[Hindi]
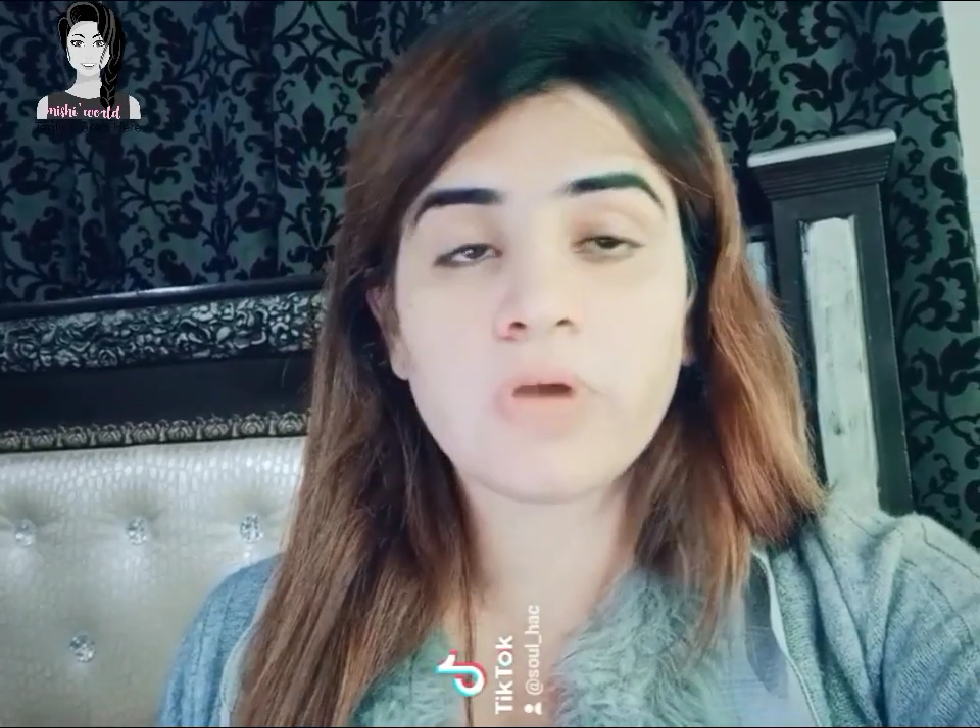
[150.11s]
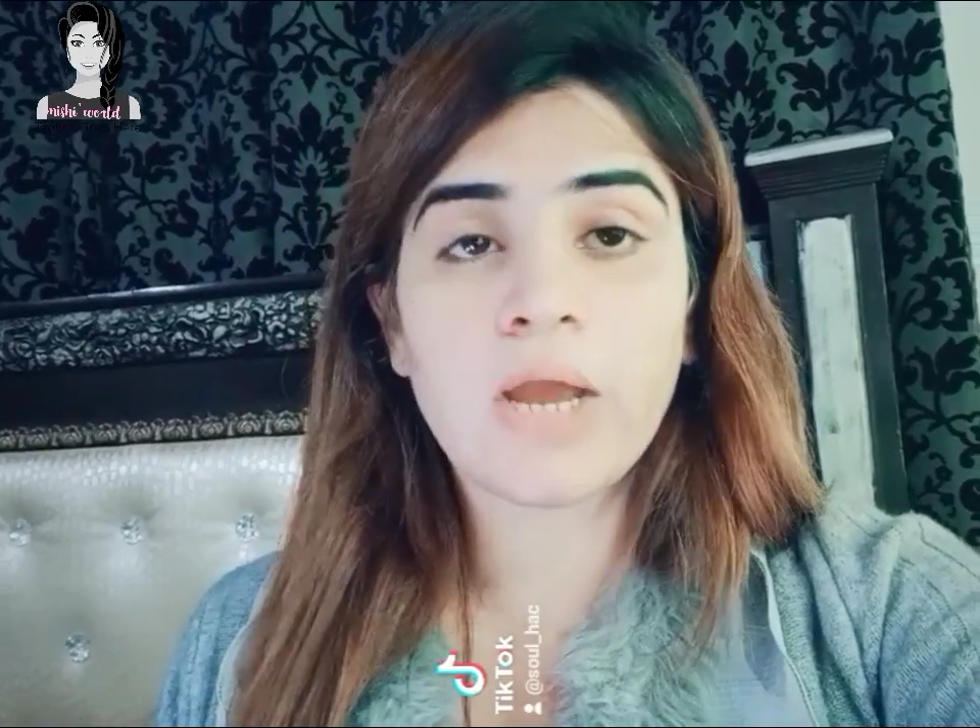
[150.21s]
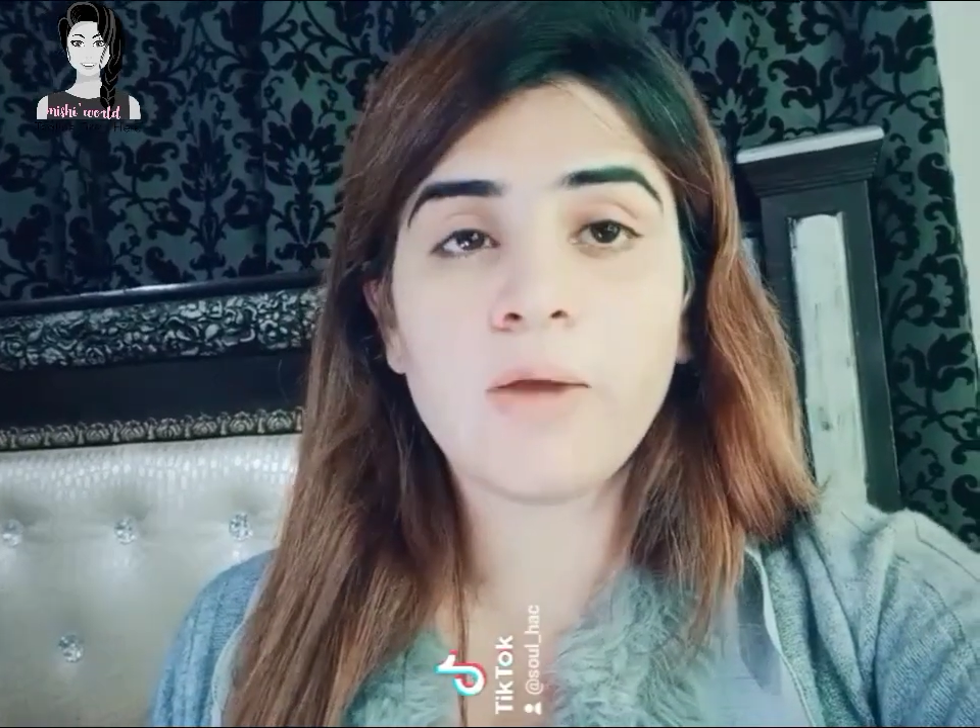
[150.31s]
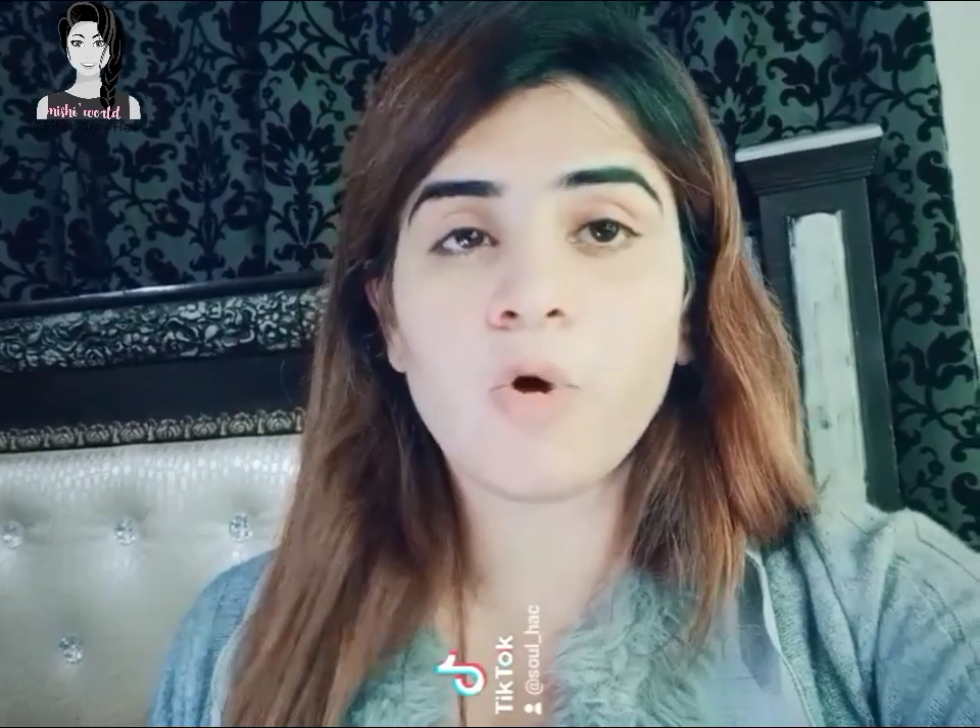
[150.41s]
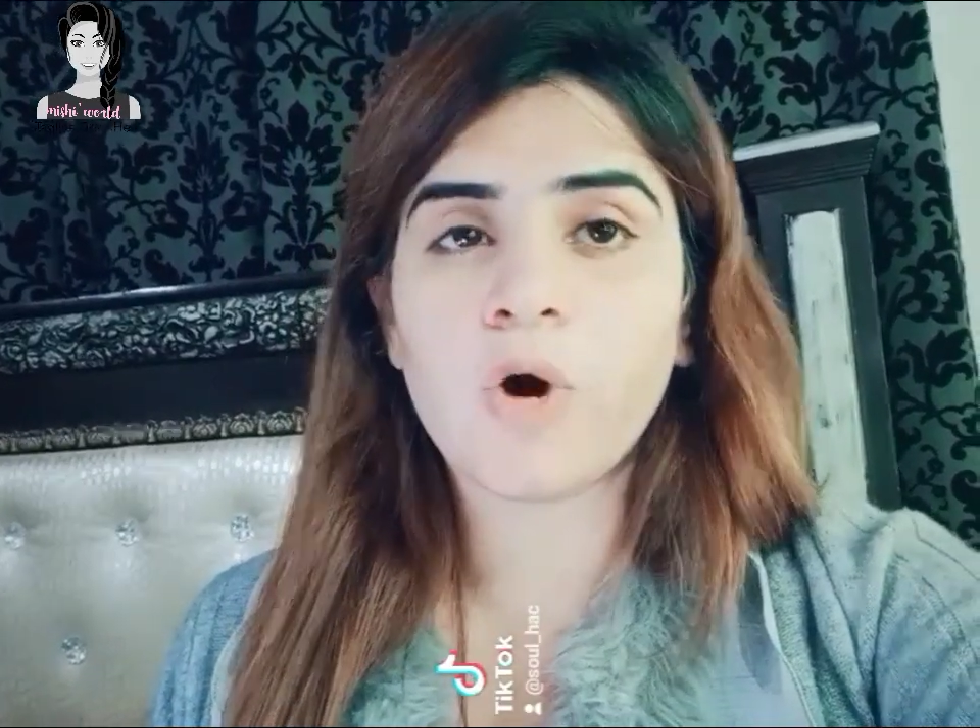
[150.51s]

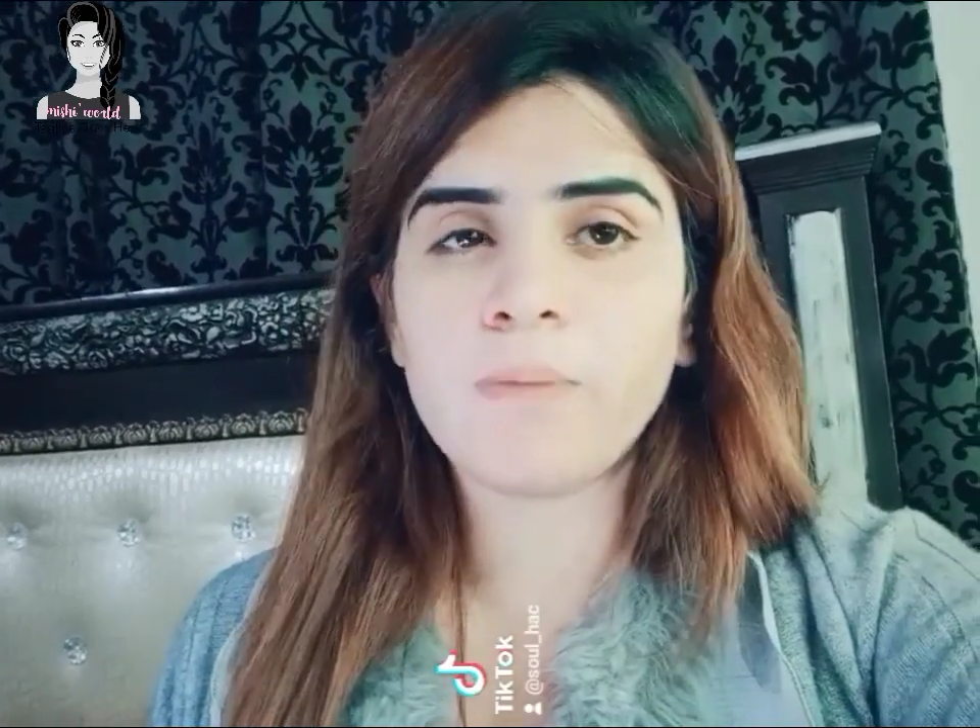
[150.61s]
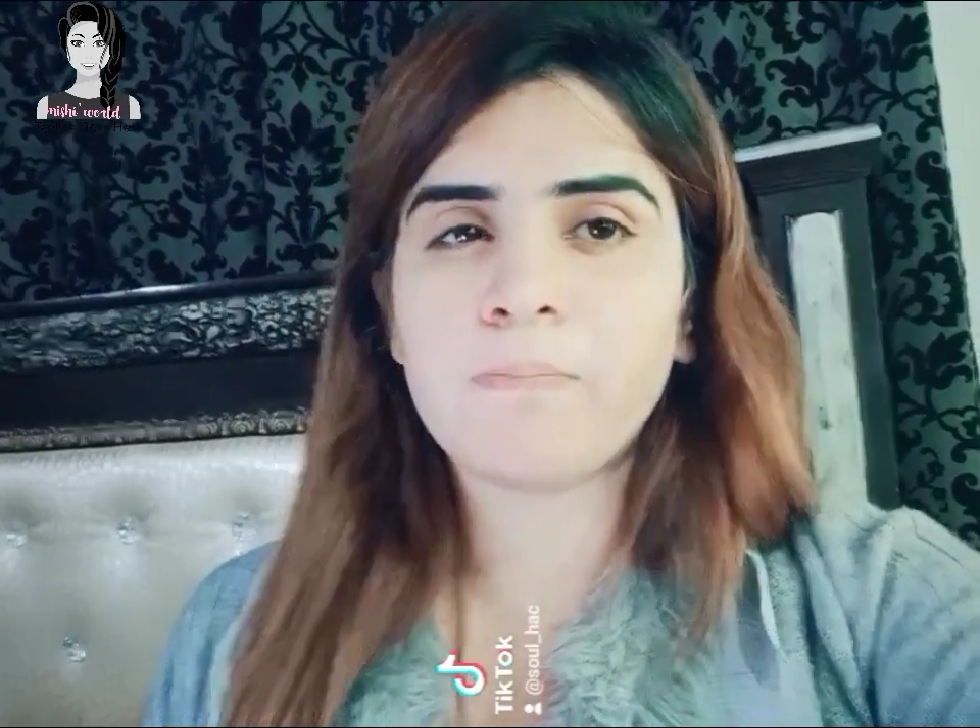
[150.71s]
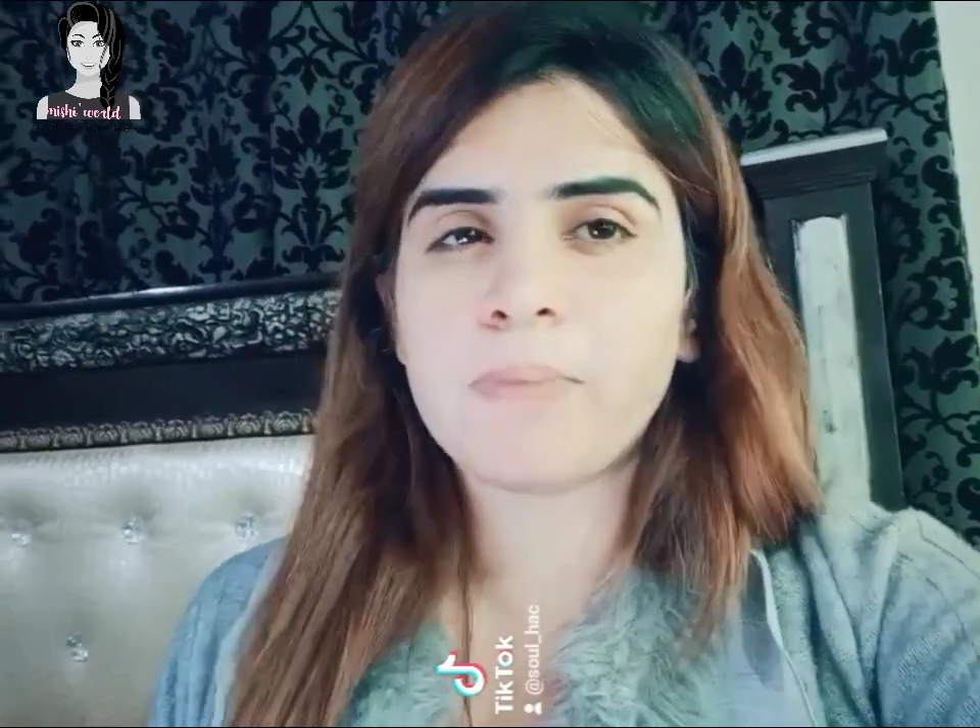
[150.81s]
चाय और